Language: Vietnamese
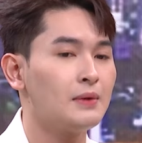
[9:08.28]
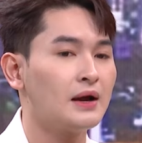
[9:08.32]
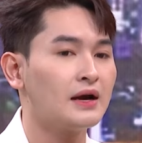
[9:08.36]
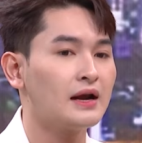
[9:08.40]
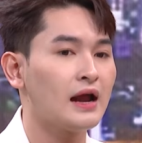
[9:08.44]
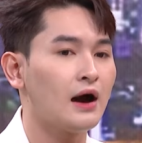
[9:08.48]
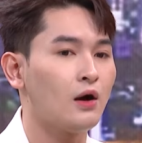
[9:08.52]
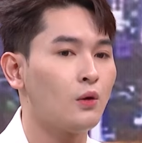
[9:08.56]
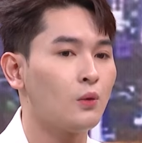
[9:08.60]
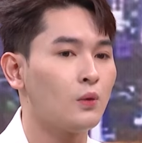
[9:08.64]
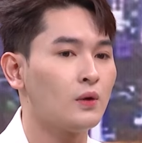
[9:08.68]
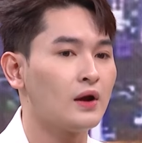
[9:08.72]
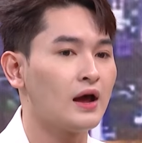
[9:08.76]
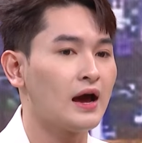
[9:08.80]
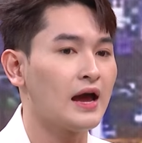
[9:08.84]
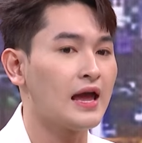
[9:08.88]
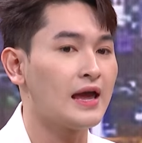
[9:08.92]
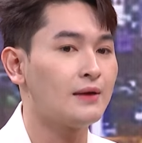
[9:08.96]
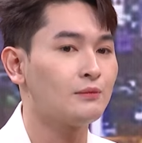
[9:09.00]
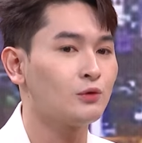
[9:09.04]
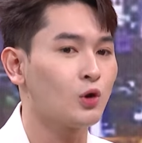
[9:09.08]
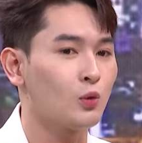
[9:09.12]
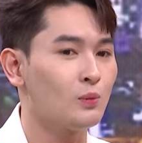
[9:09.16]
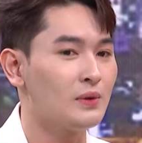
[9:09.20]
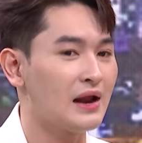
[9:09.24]
bắt đầu là
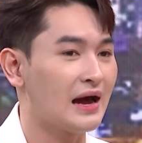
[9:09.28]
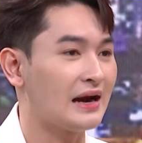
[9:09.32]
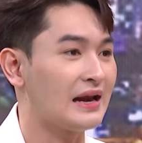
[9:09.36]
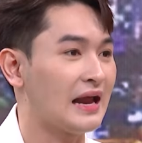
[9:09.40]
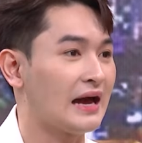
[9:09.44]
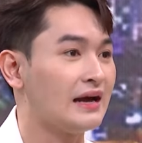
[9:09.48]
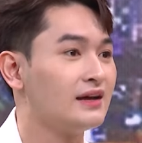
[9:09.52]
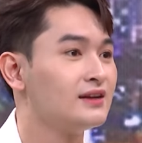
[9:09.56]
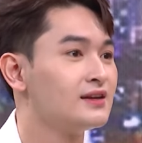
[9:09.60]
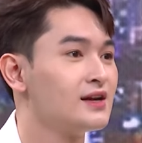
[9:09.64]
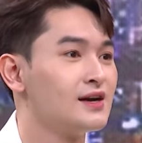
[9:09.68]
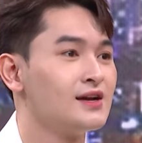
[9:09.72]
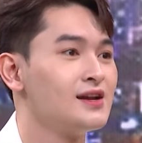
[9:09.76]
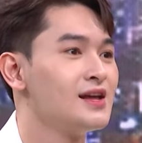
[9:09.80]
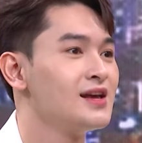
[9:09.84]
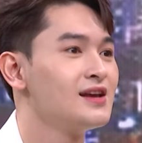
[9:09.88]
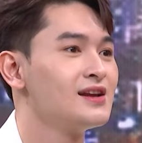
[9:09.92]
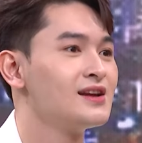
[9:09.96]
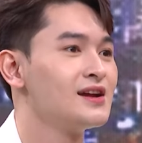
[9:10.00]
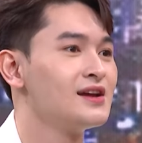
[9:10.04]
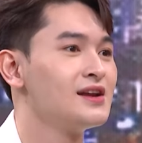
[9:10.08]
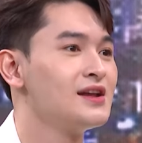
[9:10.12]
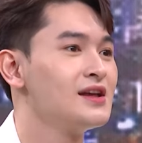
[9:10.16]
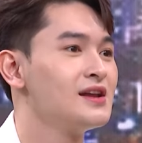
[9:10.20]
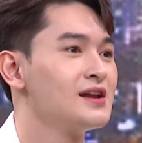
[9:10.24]
em cũng lặng lặng rời đi
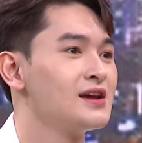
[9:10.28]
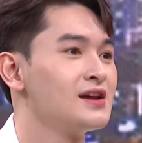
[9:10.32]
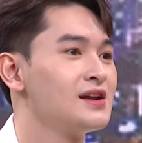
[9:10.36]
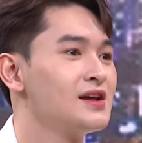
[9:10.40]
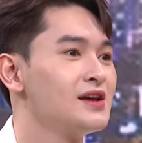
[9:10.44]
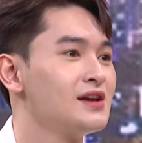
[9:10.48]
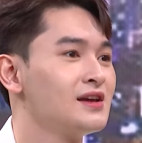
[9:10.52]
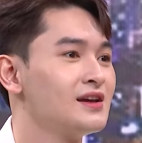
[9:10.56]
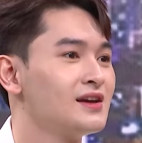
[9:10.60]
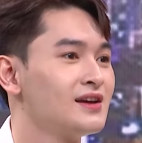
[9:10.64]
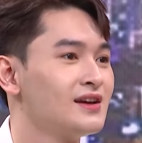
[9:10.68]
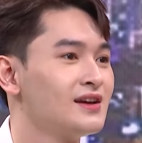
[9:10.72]
rời đi rời đi